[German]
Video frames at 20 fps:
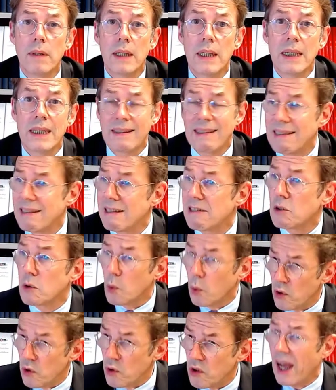Das heißt, das
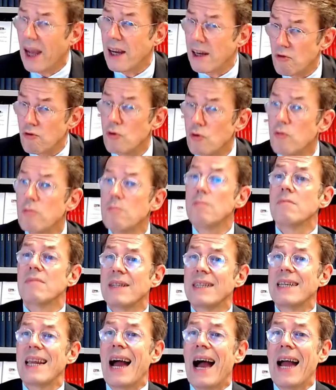Grundeigentum,
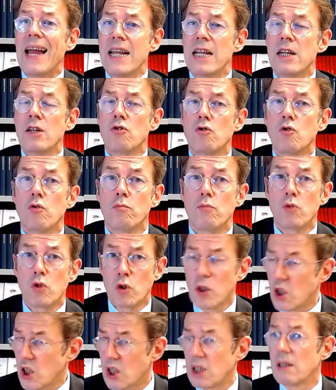der
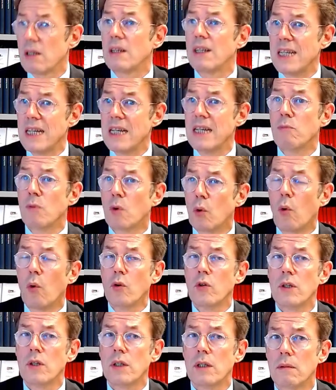Eigentumsschutz im,
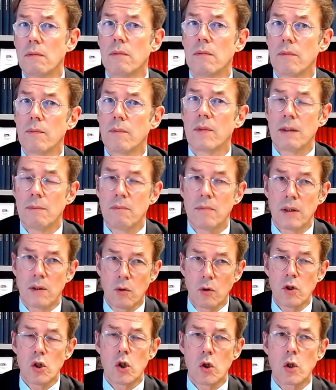Grund, im
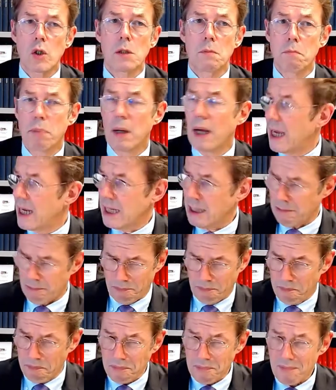Grundstücksbereich,
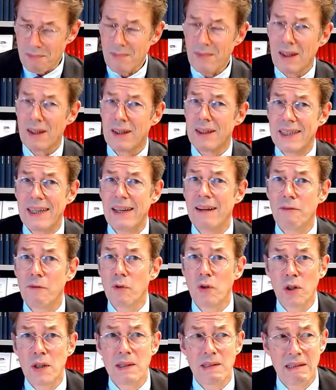der
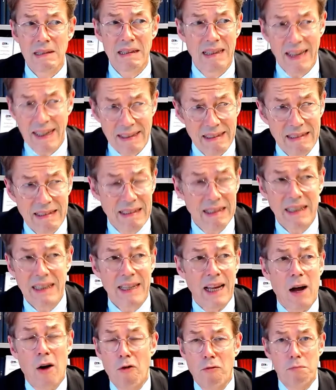würde sich letztlich
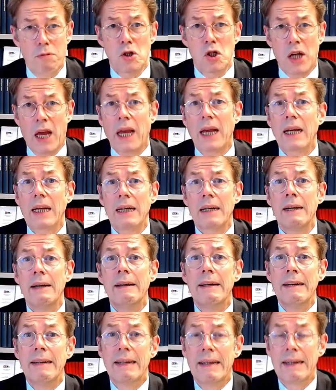darauf beschränken,
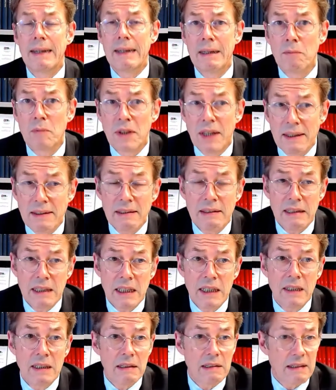ähm, dass es
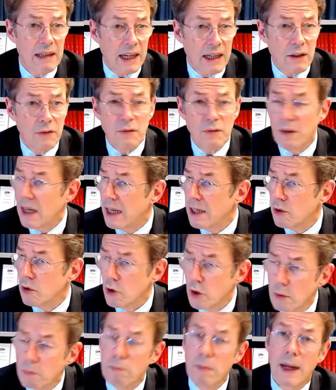ihnen das Recht verleiht,
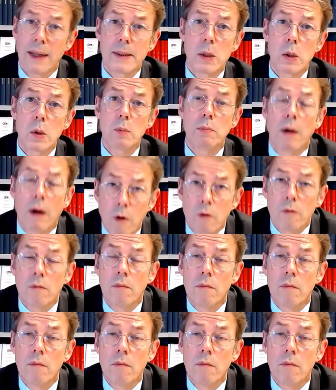Rüben anzubauen.